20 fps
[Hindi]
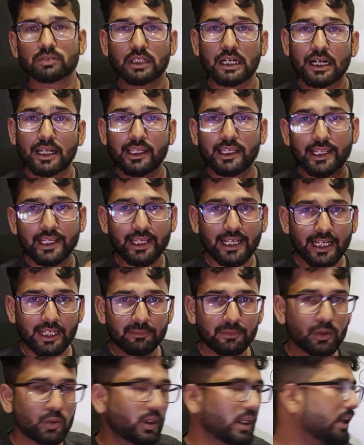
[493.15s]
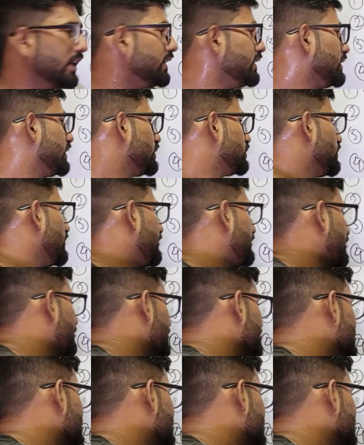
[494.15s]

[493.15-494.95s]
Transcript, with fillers: गाड़ी लेके आगे बढ़ोगे तो इसके